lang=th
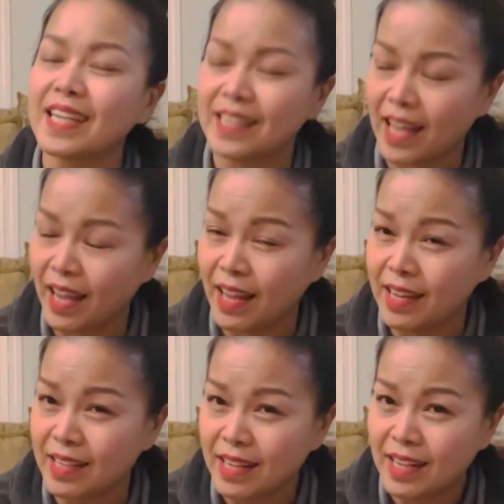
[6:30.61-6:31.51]
แต่
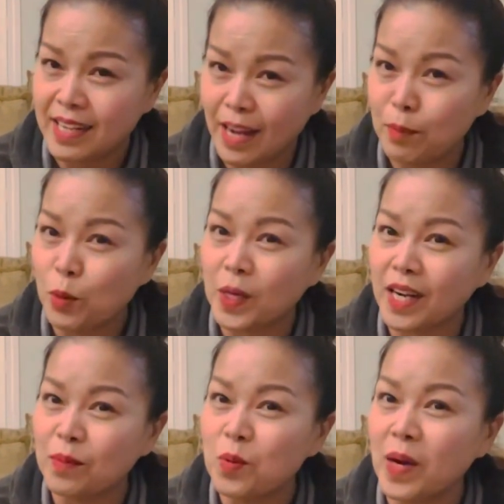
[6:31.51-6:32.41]
ทั้งหมดทั้ง
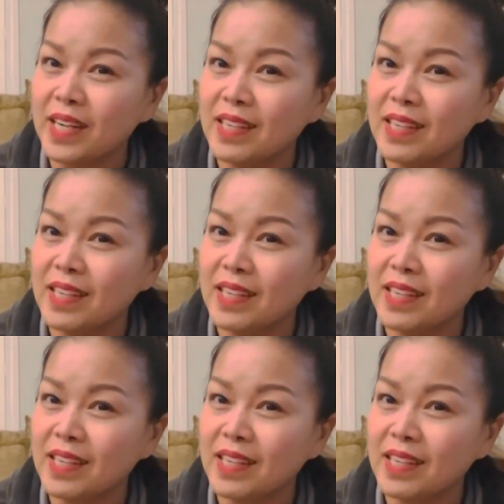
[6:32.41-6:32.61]
มวล